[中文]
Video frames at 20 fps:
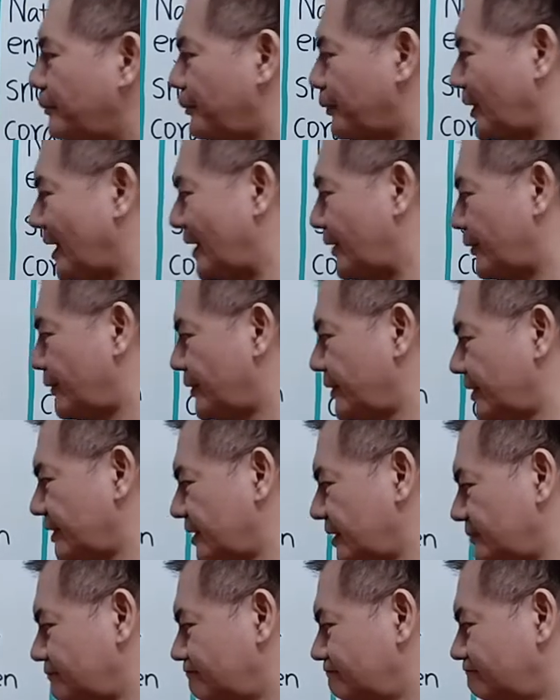
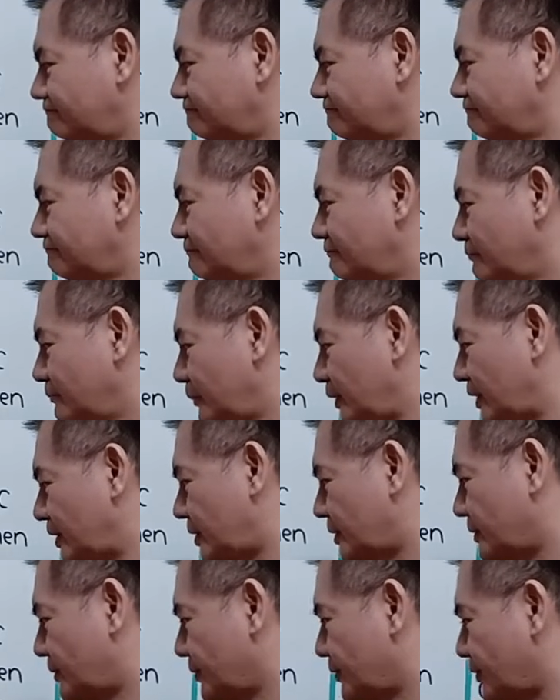
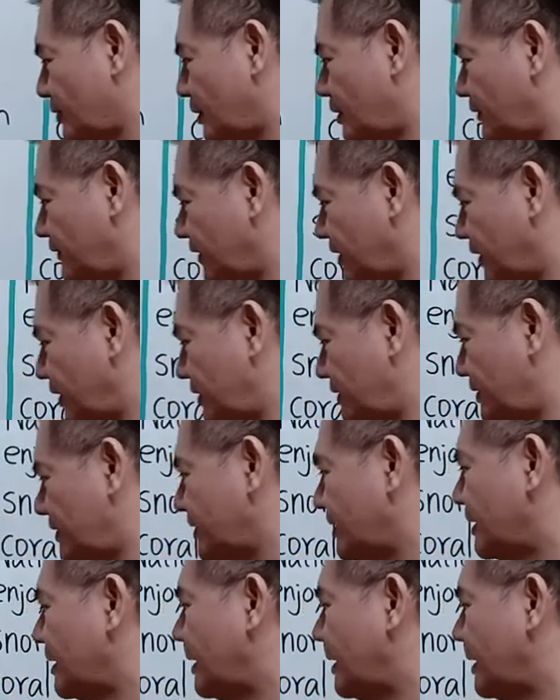priority，because of his